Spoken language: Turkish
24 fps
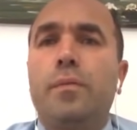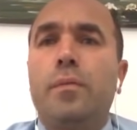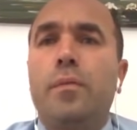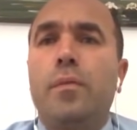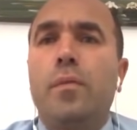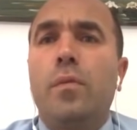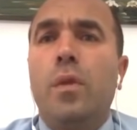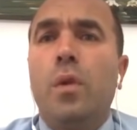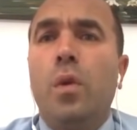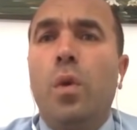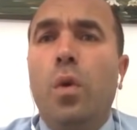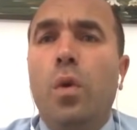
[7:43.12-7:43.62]

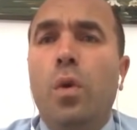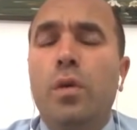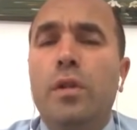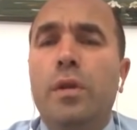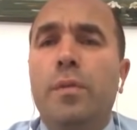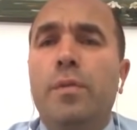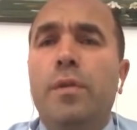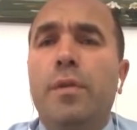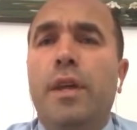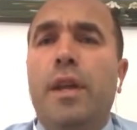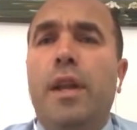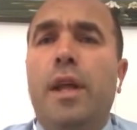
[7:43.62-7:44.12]
ortamı
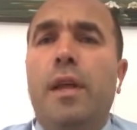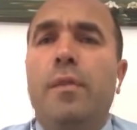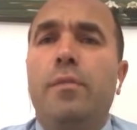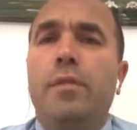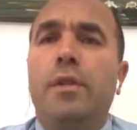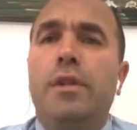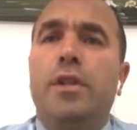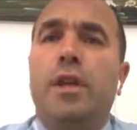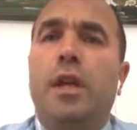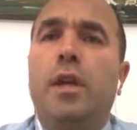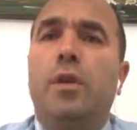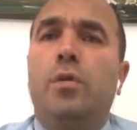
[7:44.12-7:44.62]
gelen bir
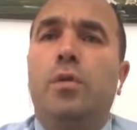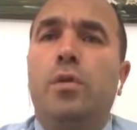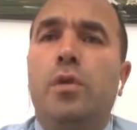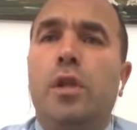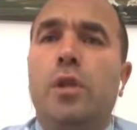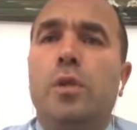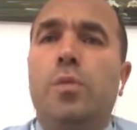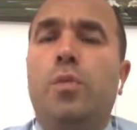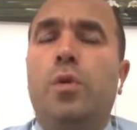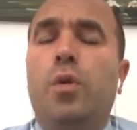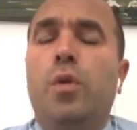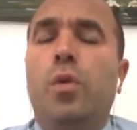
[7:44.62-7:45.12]
Çaykur
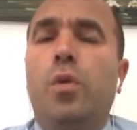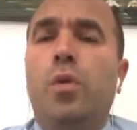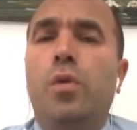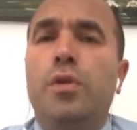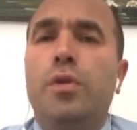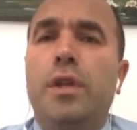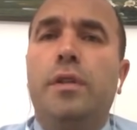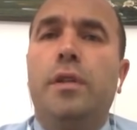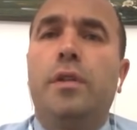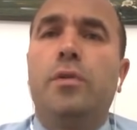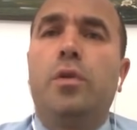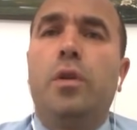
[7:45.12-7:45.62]
Rizespor
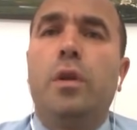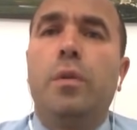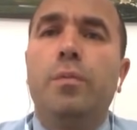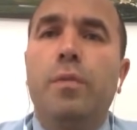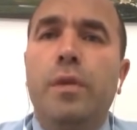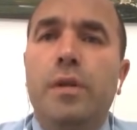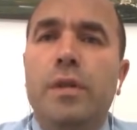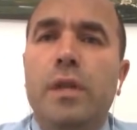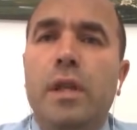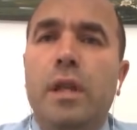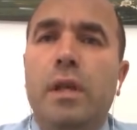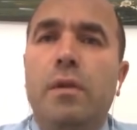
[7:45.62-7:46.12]
olacağından dolayı bir
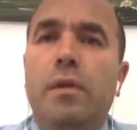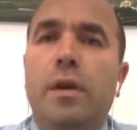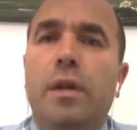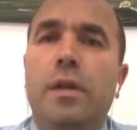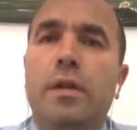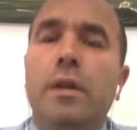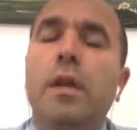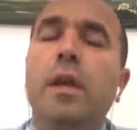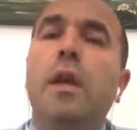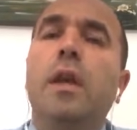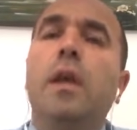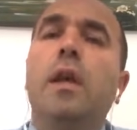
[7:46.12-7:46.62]
mesele vardı.